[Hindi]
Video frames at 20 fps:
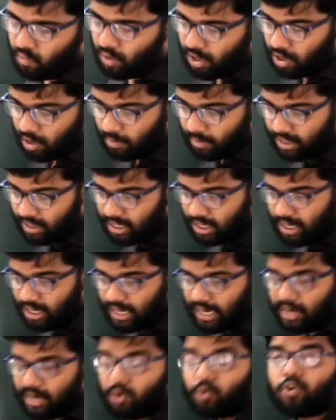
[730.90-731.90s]
वन कॉमा
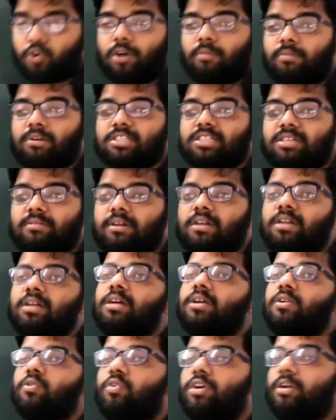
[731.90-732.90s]
थ्री एंड टू कॉमा सेवन
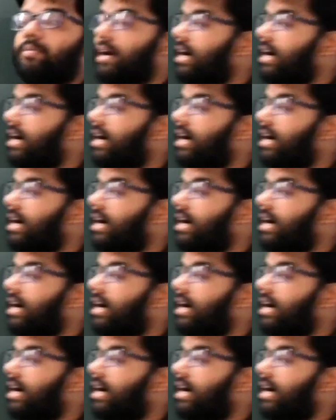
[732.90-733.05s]
को